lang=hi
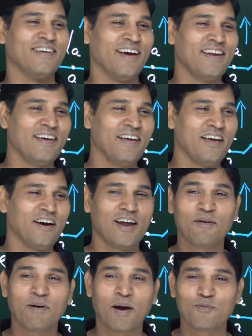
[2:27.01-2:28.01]
है ना और
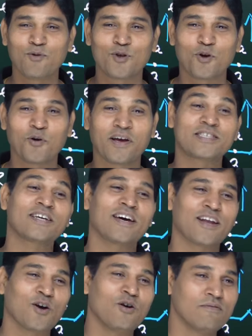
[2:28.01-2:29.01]
अब आप दूसरों को कैसे कर
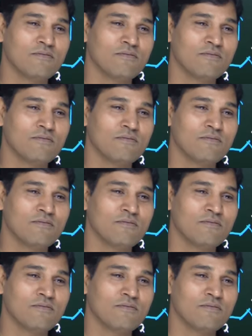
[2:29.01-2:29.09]
रहे हो